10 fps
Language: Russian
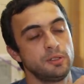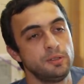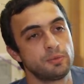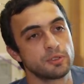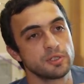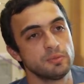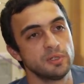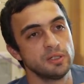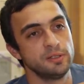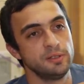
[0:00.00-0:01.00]
И просто
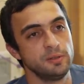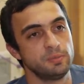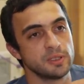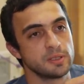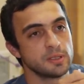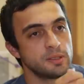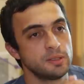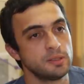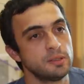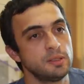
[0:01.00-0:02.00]
молодые
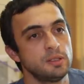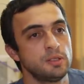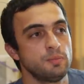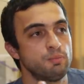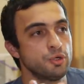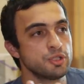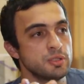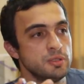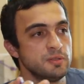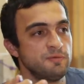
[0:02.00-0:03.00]
пацаны
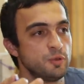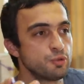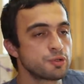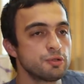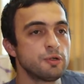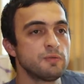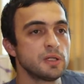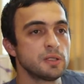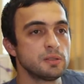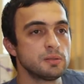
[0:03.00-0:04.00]
после
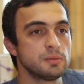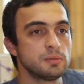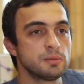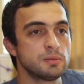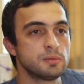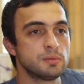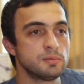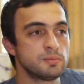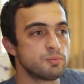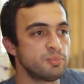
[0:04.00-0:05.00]
выпускного
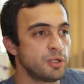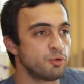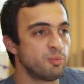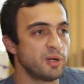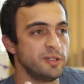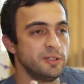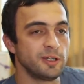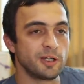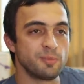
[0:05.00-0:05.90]
при купании на